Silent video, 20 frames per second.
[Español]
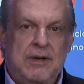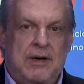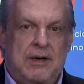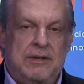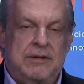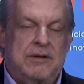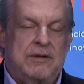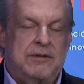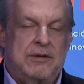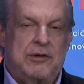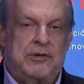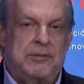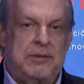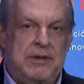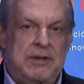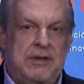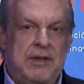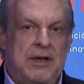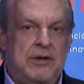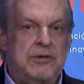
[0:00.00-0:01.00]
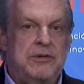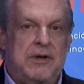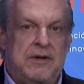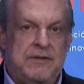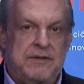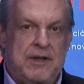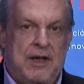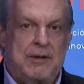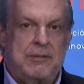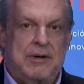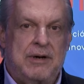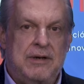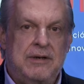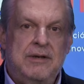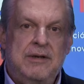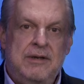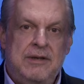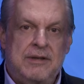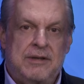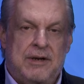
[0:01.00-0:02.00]
Antes de los 20 años ya estaba
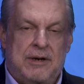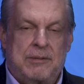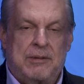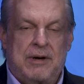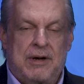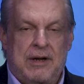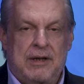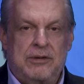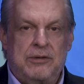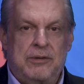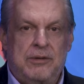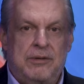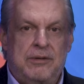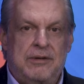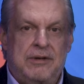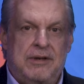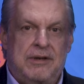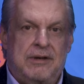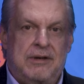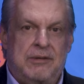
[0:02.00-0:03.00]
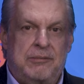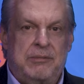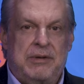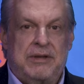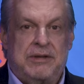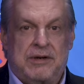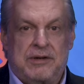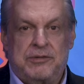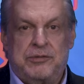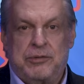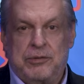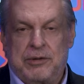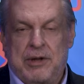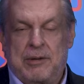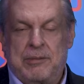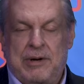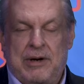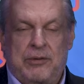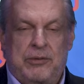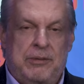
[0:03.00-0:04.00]
trabajando eh, mientras
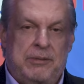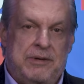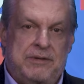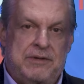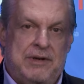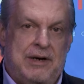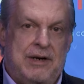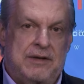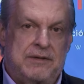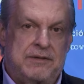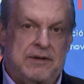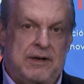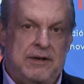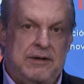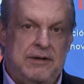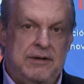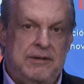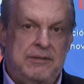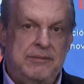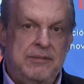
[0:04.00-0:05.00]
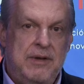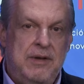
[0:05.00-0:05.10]
estudiaba en la Universidad de La Salle.